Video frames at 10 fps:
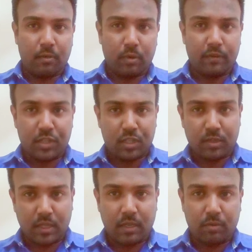ஒரு
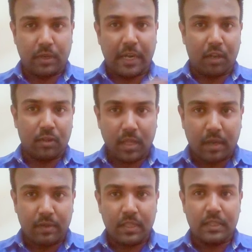விஷயந்தான் ஒரு இடம்
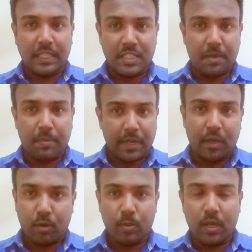தான் வந்து தஞ்சை பெரிய
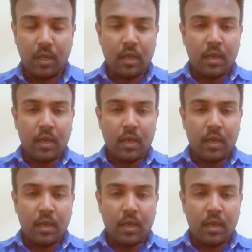கோவில்